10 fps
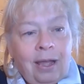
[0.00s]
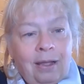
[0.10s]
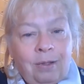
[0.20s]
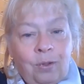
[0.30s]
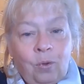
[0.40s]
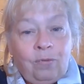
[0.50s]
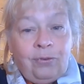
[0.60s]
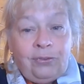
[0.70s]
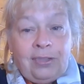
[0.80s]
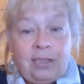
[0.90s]
on
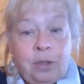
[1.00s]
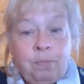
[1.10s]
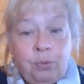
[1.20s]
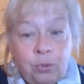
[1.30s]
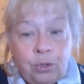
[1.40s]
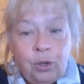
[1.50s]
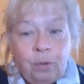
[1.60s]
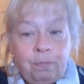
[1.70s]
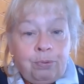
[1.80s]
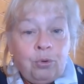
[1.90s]
faisait des bugnes
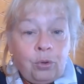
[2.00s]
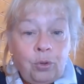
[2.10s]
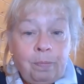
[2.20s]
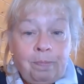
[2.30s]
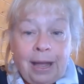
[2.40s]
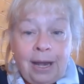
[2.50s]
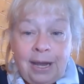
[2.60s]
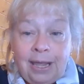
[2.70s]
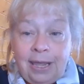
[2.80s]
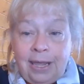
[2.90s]
pour ne pas
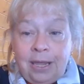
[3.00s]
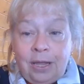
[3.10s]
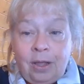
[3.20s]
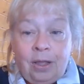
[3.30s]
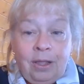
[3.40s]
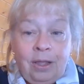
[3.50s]
les, euh,